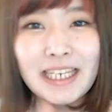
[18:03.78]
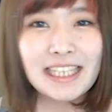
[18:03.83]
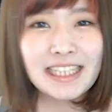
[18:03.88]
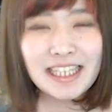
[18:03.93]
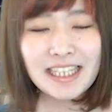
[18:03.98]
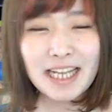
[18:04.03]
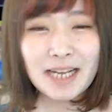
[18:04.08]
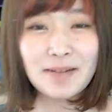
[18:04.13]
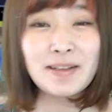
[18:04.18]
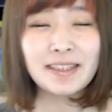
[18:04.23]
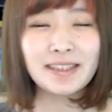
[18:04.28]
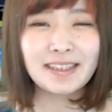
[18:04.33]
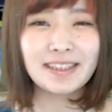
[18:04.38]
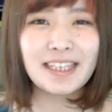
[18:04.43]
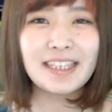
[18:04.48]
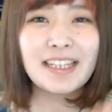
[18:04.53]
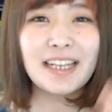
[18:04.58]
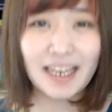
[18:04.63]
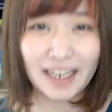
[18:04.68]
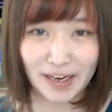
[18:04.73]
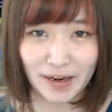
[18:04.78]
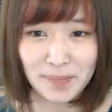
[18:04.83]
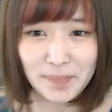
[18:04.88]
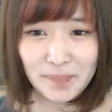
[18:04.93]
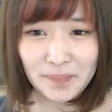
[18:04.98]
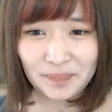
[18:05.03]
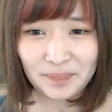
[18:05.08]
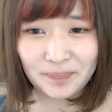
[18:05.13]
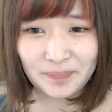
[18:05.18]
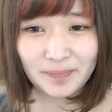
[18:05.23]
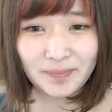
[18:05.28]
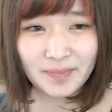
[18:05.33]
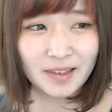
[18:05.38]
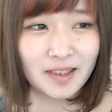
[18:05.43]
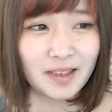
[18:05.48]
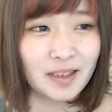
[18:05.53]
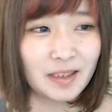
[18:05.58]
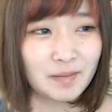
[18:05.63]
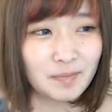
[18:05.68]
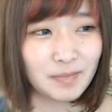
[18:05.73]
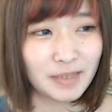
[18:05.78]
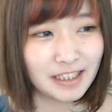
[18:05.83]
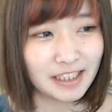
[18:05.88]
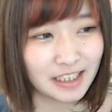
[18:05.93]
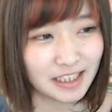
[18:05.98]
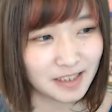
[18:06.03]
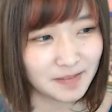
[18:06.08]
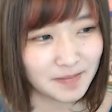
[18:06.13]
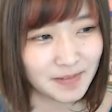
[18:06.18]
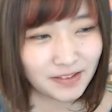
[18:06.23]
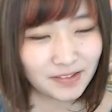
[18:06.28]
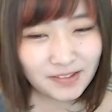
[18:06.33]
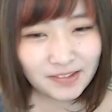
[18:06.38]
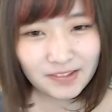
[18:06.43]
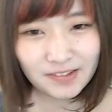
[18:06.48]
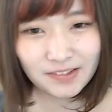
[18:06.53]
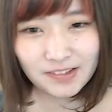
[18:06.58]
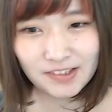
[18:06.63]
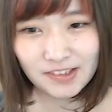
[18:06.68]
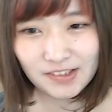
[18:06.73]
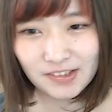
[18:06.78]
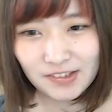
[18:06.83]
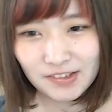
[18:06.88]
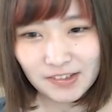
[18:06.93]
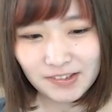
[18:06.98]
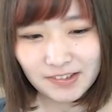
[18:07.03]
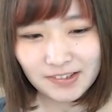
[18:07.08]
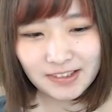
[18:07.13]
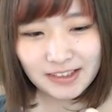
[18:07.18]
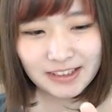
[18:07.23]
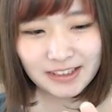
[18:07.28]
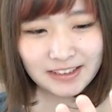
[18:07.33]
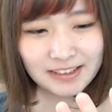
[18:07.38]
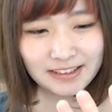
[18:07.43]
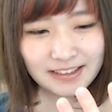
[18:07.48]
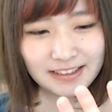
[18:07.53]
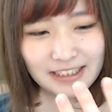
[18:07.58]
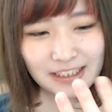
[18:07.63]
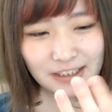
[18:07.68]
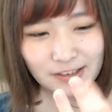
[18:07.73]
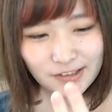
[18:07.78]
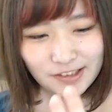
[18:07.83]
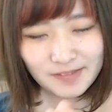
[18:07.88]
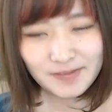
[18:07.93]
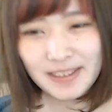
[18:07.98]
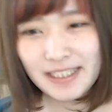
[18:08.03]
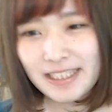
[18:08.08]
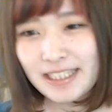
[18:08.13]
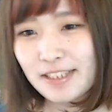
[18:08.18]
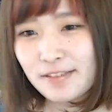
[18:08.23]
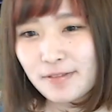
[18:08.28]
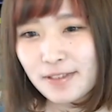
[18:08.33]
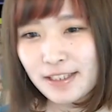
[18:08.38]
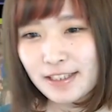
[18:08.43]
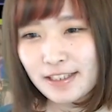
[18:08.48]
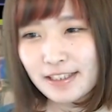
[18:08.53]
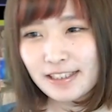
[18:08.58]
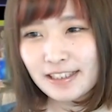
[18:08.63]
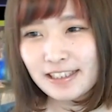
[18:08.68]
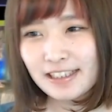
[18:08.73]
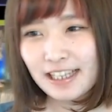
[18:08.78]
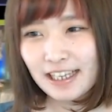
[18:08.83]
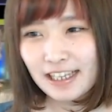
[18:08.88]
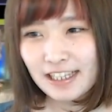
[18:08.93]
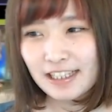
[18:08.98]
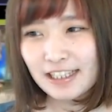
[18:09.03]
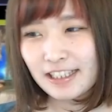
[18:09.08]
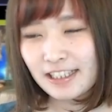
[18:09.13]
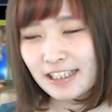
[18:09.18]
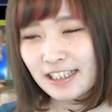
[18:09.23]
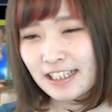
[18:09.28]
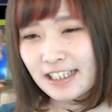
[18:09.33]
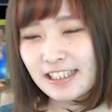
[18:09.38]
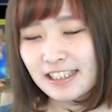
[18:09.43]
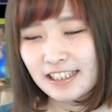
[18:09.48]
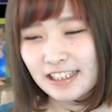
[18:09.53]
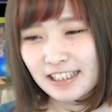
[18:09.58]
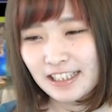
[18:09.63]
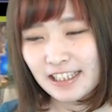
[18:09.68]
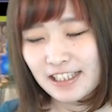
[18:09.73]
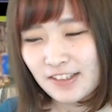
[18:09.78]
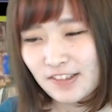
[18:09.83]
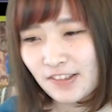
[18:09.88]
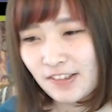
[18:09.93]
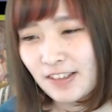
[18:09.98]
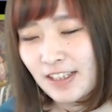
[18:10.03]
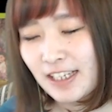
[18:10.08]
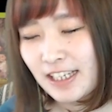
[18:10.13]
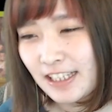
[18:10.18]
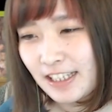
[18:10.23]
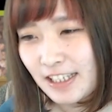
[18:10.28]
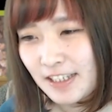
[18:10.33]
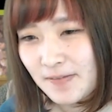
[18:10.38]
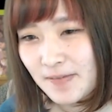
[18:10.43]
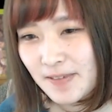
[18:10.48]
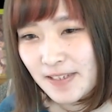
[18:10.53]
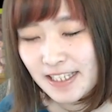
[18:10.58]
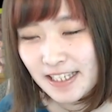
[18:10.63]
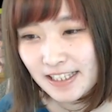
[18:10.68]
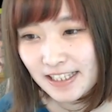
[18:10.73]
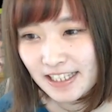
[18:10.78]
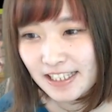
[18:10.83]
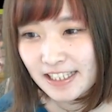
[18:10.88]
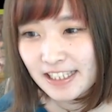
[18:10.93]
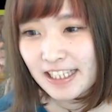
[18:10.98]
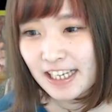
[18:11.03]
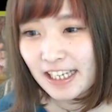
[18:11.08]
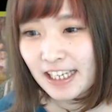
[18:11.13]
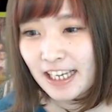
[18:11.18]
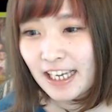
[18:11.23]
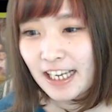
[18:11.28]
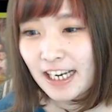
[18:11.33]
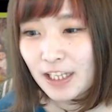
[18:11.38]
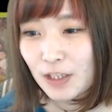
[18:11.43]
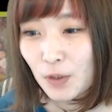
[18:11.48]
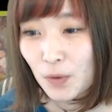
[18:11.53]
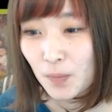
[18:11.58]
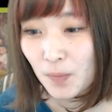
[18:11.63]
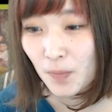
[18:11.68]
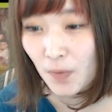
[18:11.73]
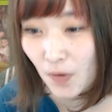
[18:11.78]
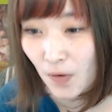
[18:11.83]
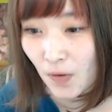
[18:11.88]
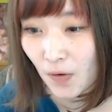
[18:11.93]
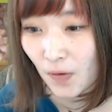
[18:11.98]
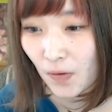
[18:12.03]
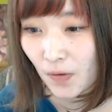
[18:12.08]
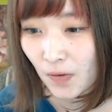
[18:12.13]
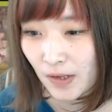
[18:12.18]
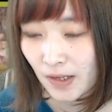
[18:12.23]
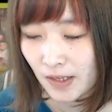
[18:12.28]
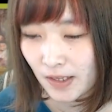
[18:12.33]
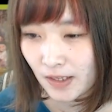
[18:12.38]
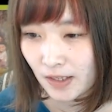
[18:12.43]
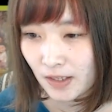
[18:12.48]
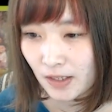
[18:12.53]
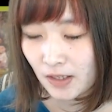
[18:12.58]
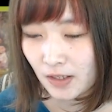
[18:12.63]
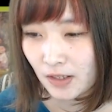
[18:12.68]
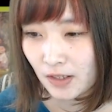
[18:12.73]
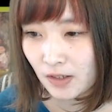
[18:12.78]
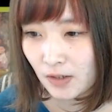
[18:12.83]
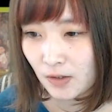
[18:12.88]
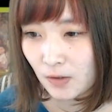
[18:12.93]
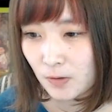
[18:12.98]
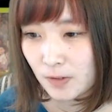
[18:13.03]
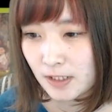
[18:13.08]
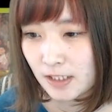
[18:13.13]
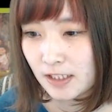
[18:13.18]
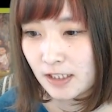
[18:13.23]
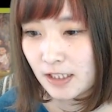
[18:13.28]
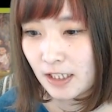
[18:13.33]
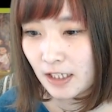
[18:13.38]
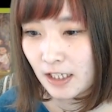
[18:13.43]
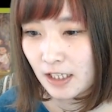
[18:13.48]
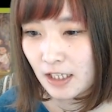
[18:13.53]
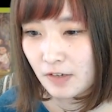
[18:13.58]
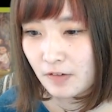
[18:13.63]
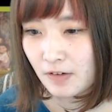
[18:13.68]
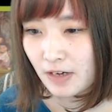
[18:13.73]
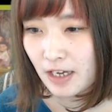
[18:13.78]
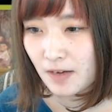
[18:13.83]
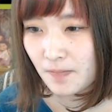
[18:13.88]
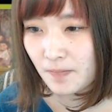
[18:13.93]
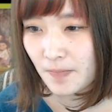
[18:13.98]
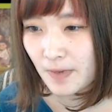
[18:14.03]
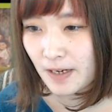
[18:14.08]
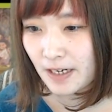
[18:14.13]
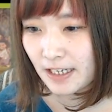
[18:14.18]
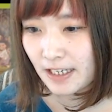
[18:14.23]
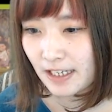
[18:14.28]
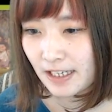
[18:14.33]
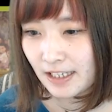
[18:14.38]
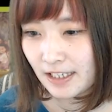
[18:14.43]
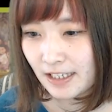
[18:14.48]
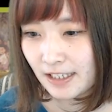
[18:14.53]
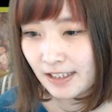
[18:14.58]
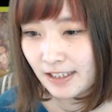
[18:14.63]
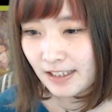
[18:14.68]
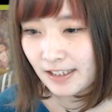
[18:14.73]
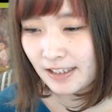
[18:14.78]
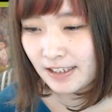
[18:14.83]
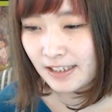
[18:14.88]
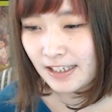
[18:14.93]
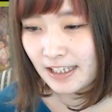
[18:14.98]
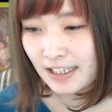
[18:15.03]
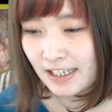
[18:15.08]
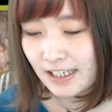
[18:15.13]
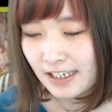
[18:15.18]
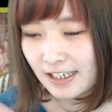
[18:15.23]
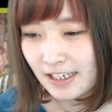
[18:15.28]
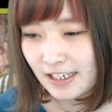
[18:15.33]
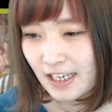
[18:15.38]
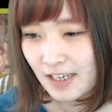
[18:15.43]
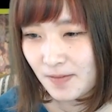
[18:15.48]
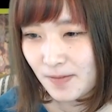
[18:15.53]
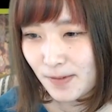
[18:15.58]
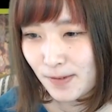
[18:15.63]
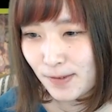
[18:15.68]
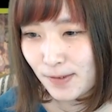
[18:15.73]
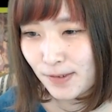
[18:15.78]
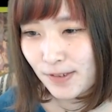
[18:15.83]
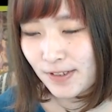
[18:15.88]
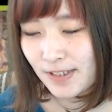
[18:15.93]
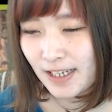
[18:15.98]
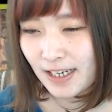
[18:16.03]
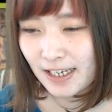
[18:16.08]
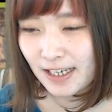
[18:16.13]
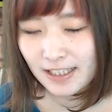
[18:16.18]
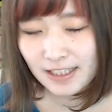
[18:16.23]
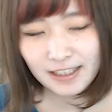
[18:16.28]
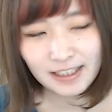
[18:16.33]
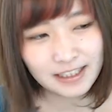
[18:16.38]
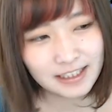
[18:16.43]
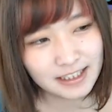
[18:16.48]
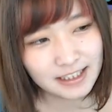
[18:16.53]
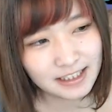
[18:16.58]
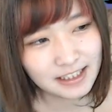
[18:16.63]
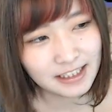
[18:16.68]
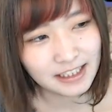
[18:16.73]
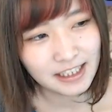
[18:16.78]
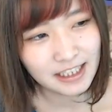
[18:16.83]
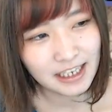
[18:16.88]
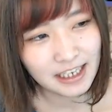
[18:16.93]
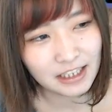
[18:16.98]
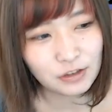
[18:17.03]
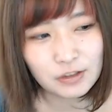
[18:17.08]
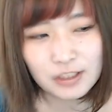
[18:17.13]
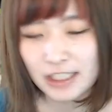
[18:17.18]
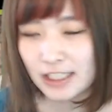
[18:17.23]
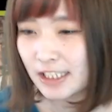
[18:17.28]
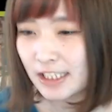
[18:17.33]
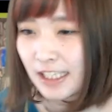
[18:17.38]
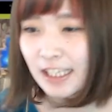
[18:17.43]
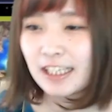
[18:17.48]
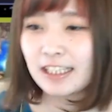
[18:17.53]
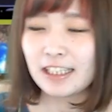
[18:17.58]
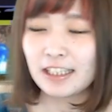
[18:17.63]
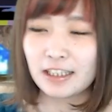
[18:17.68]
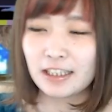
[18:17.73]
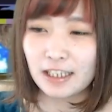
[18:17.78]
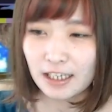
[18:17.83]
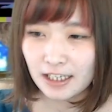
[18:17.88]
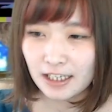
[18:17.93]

出た出たからミナーバとちょっとラクシュミちゃんはでガチャで出すことはできませんでしたけれども個人的にはやっぱりレギン・レイブ・ルルナが出たしあとシアが出た